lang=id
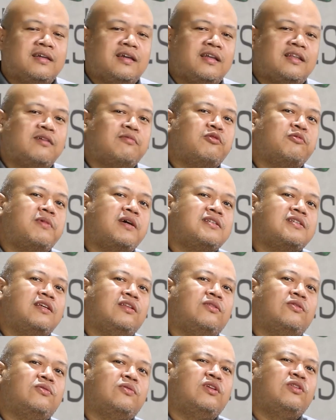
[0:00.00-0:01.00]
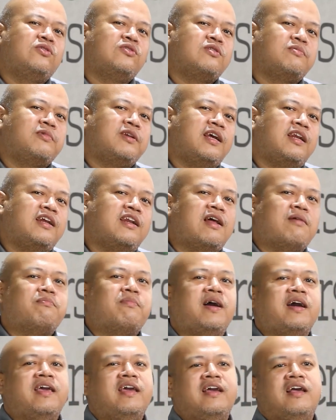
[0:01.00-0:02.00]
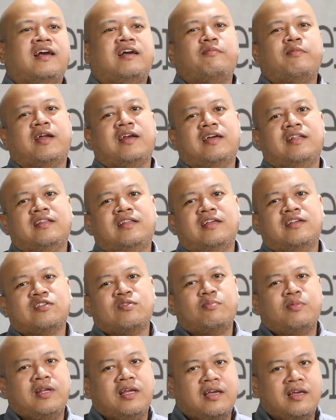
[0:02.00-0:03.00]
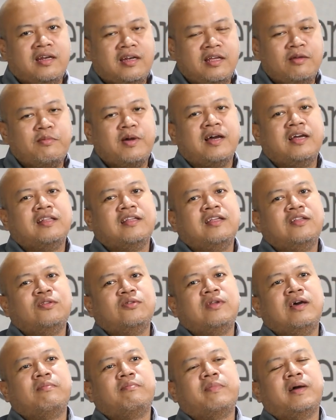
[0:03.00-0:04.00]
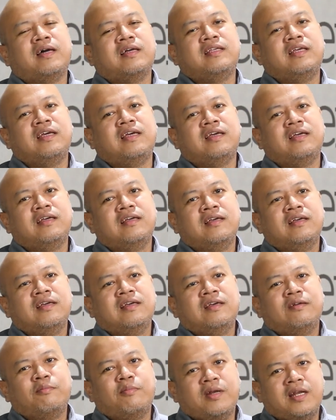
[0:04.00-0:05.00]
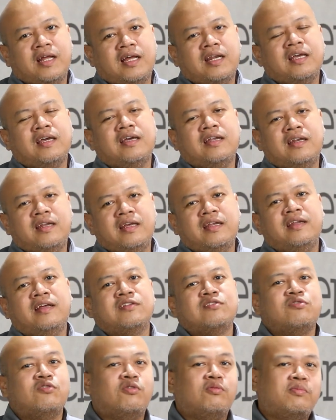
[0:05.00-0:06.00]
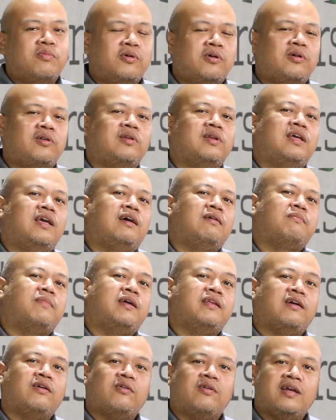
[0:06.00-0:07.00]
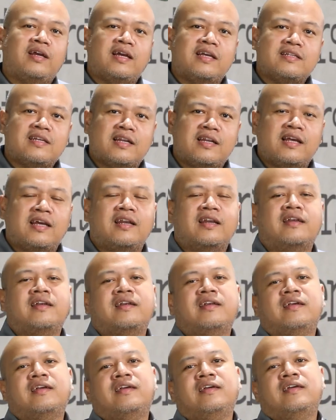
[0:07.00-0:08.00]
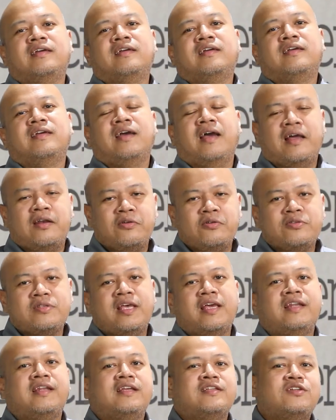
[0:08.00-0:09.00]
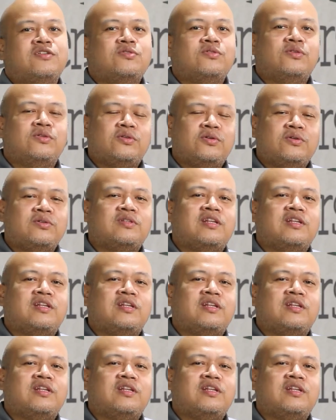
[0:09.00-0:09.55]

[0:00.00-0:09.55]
Kita mau bahas itu. Itu sebenarnya ada dampaknya nggak ke marketing? Sebenarnya gede banget. Itu dampaknya menarik, gede, dan snowball yang banyak orang nggak sadar. Halo, saya Ignasi Suntung.